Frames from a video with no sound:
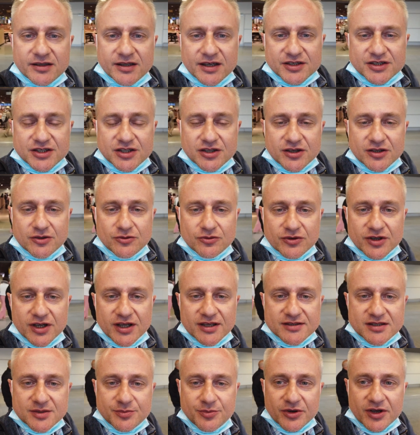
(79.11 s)
Tak się trochę tu
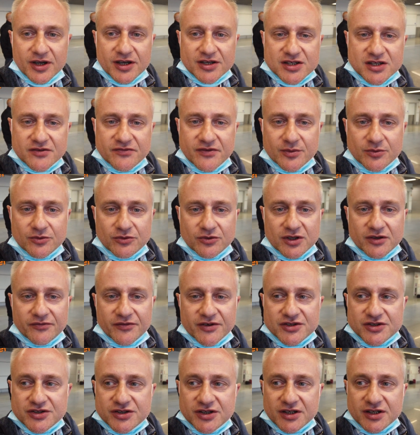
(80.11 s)
kręcę, pokażę Wam tutaj
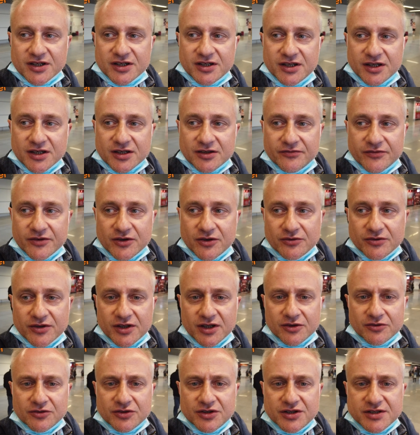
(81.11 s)
właśnie jak, jak
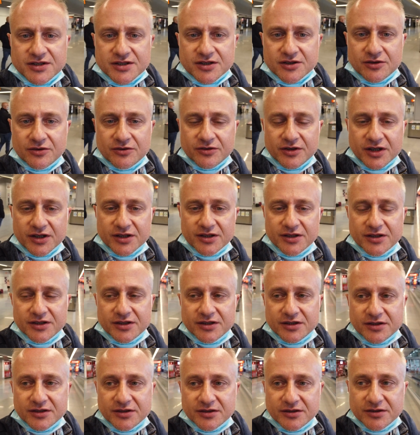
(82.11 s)
wygląda lotnisko,
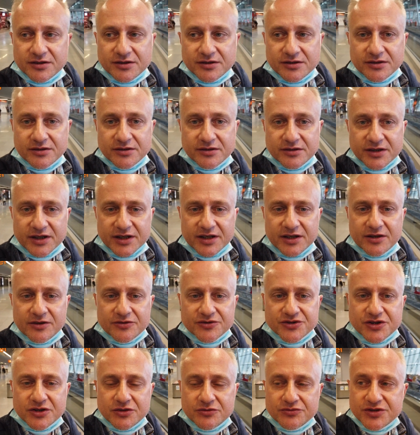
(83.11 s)
jakie, jakie
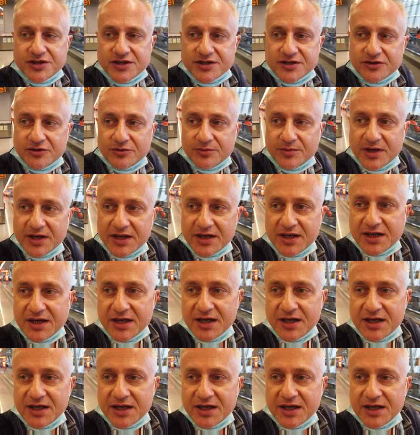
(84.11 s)
ilości ludzi są,